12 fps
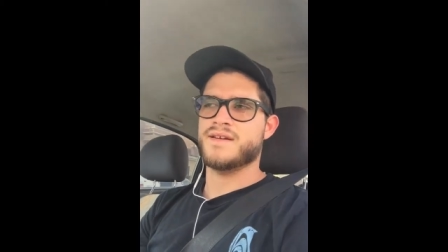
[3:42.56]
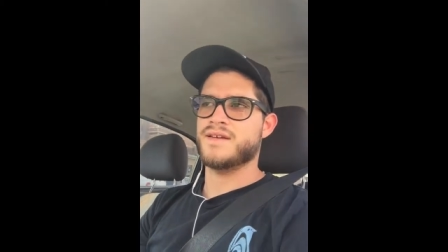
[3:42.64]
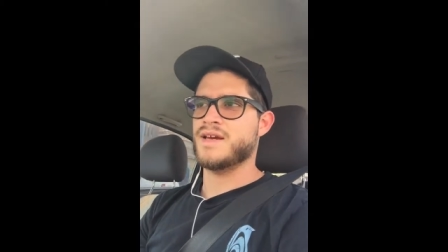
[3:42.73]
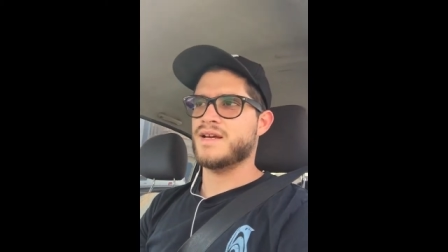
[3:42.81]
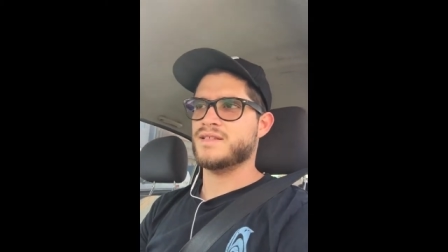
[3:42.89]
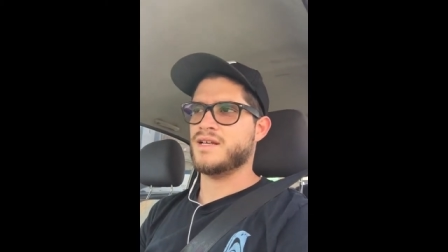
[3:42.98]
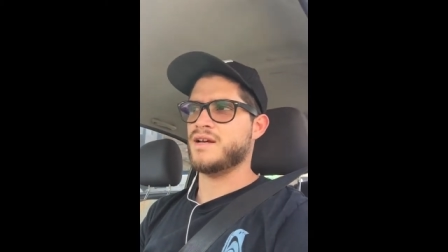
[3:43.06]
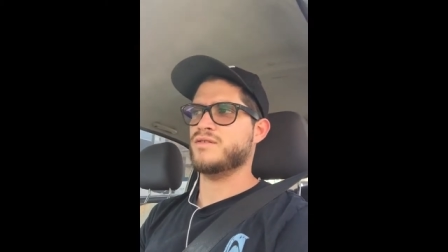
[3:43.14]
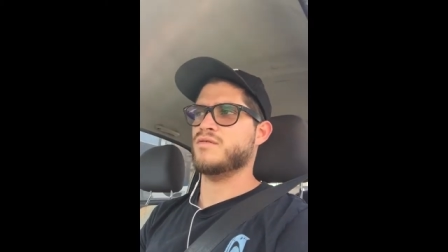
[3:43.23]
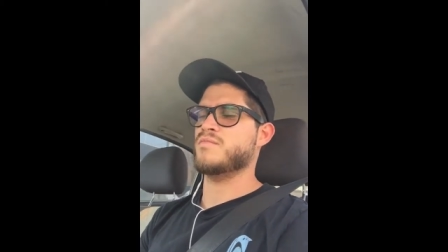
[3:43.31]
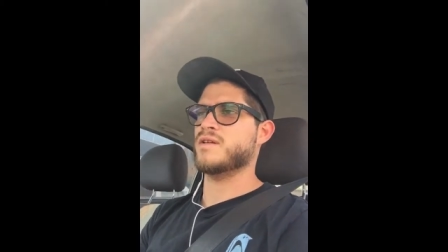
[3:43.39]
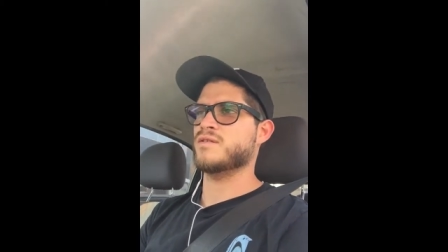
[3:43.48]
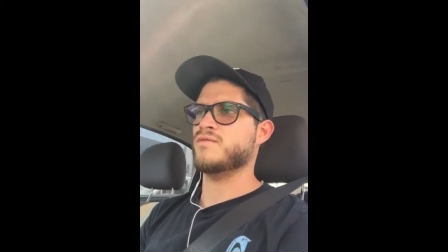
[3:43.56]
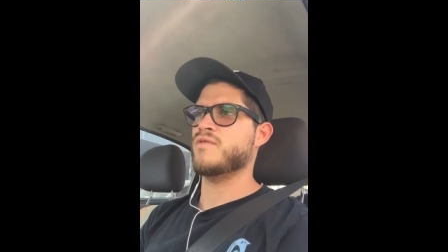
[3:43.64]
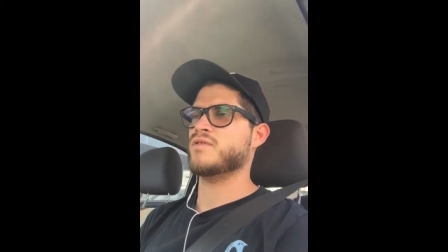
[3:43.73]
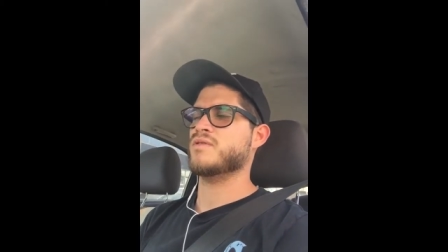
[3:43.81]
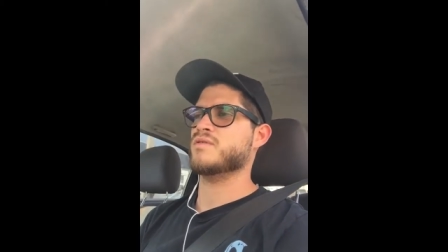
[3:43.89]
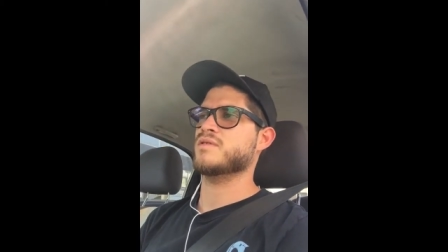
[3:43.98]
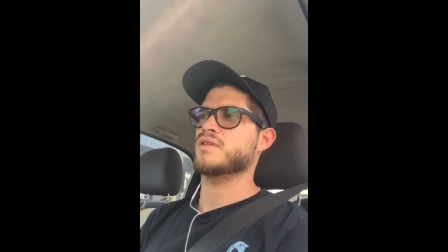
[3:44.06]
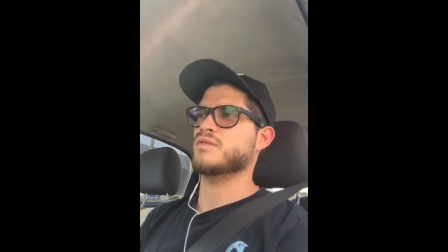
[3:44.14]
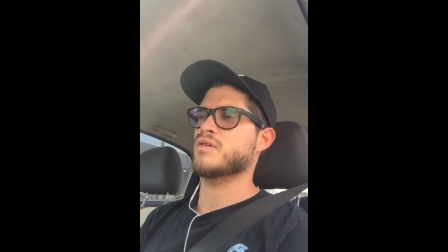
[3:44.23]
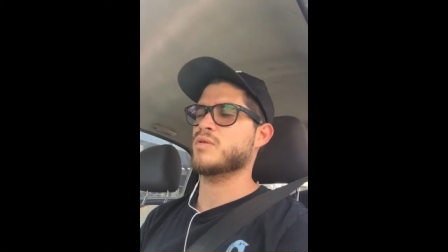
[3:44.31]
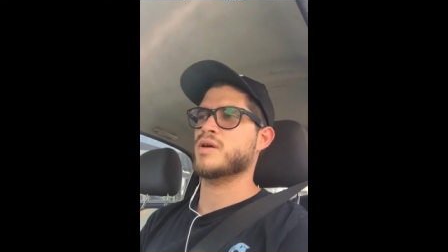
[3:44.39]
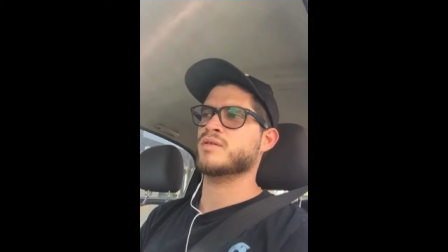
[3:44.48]
ya estaba tomando fotos y
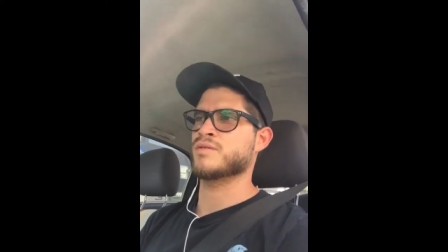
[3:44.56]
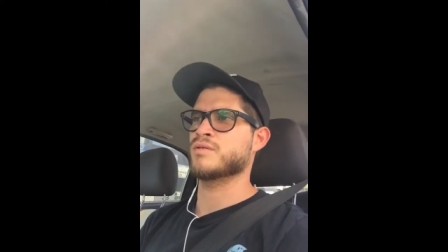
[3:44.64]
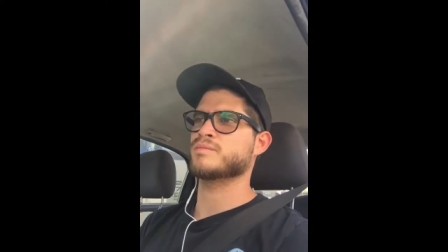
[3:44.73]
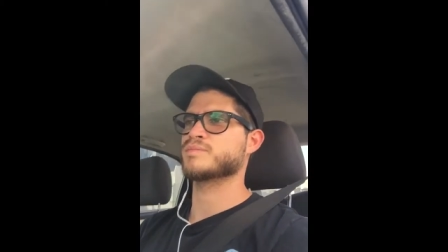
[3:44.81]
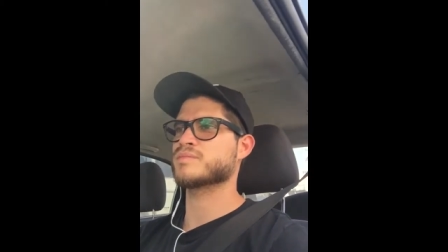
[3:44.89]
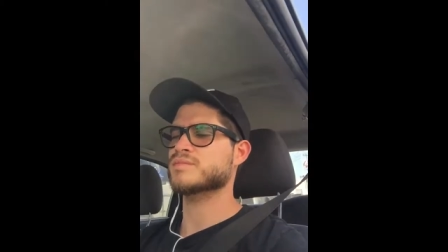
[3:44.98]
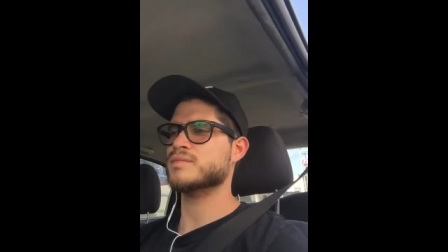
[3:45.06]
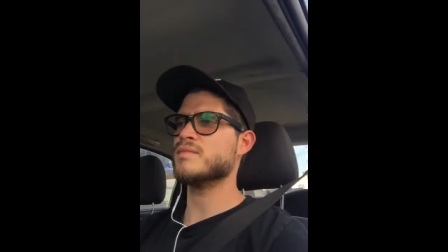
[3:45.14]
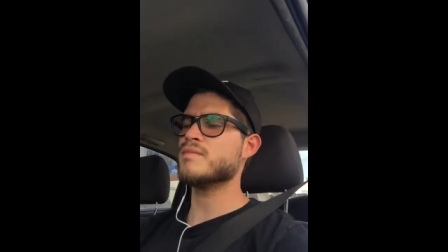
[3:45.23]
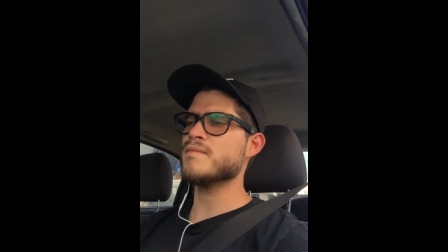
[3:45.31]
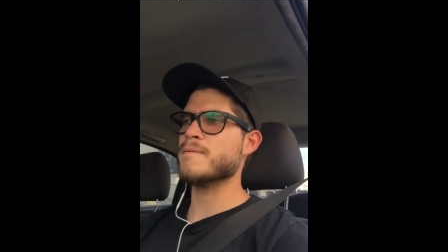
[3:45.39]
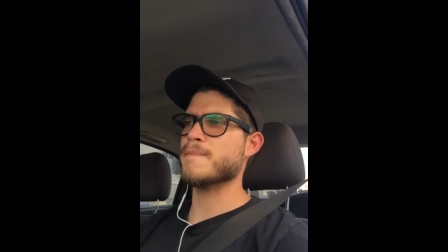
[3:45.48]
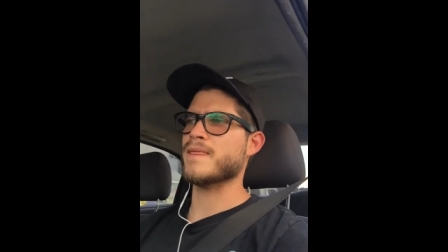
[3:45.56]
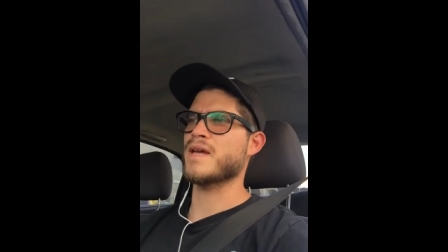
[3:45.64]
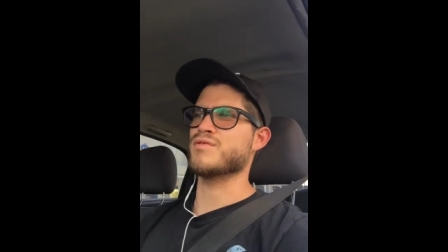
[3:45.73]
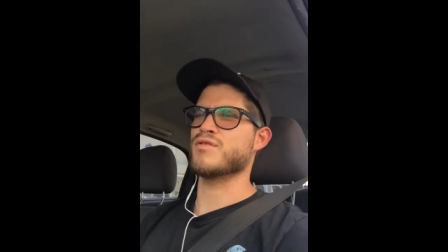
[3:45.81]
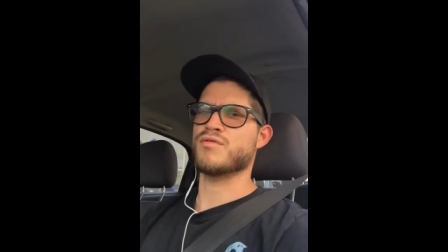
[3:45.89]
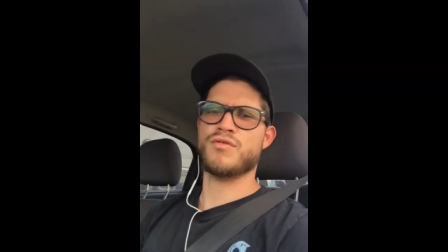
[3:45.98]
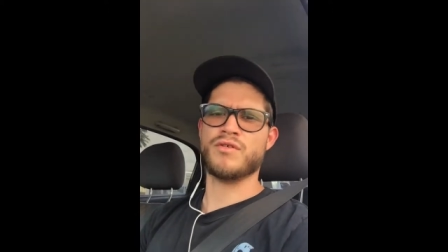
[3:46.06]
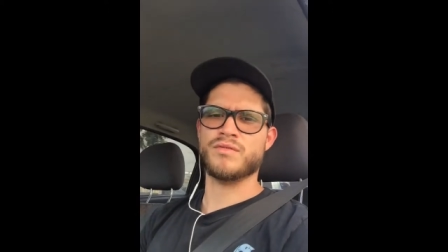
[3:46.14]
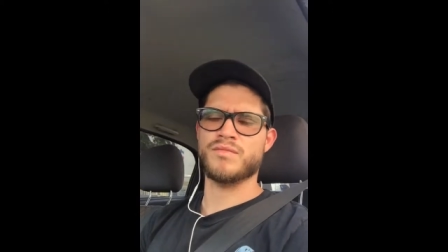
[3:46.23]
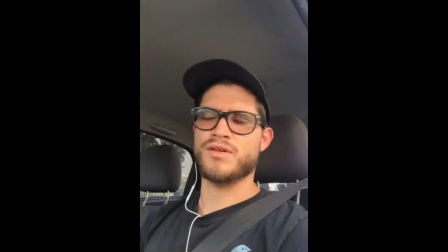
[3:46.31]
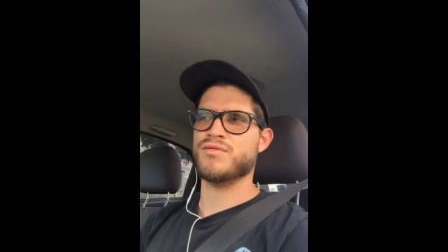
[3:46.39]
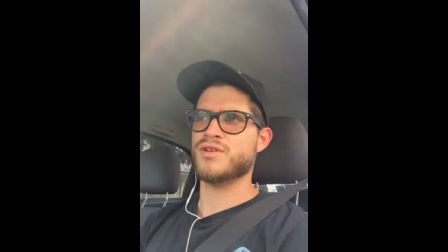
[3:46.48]
todo eso. Y vi un,
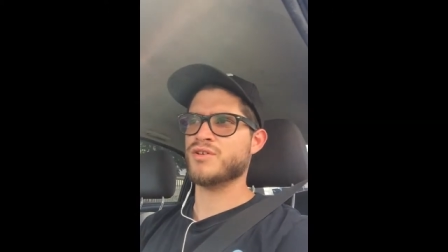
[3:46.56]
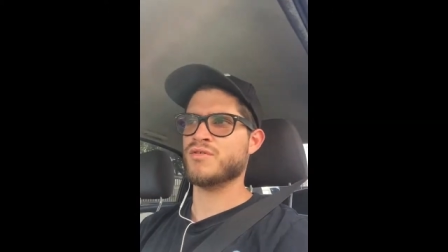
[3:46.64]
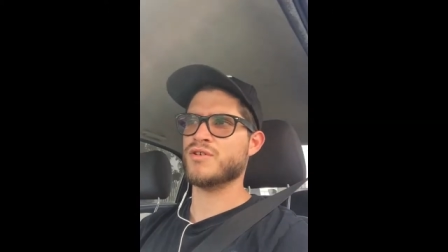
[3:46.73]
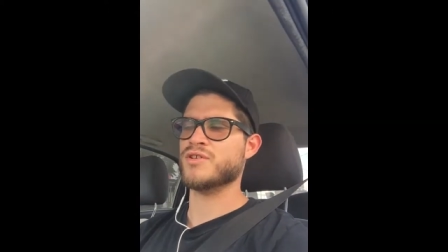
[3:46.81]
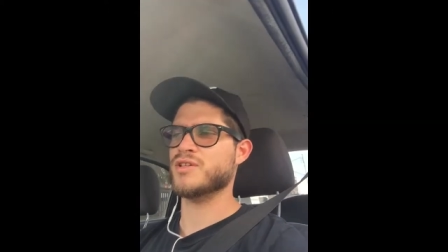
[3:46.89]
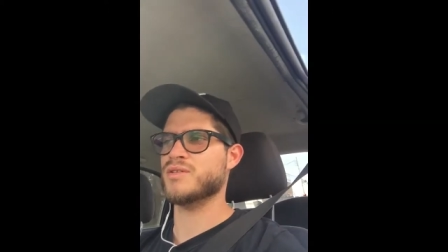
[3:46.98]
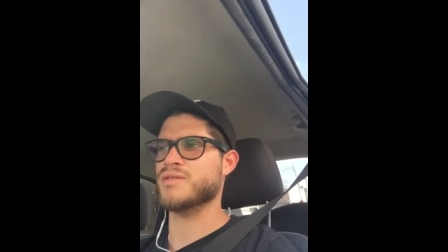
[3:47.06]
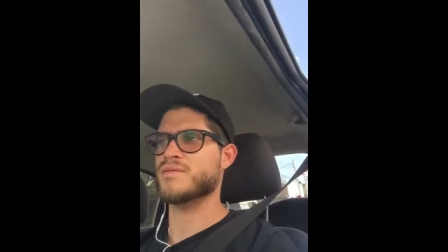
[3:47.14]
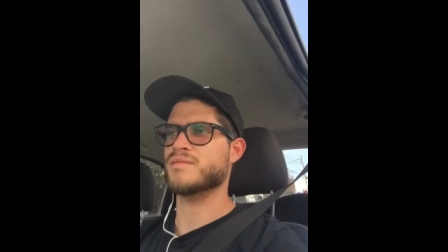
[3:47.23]
un niño gordito.